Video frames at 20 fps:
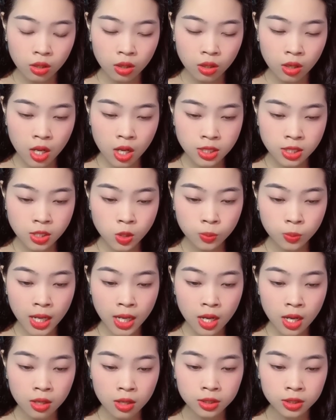Lợi dụng
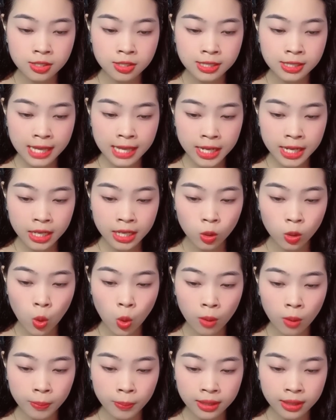thế lực từ gia đình
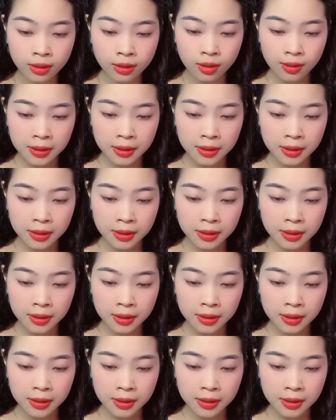của mình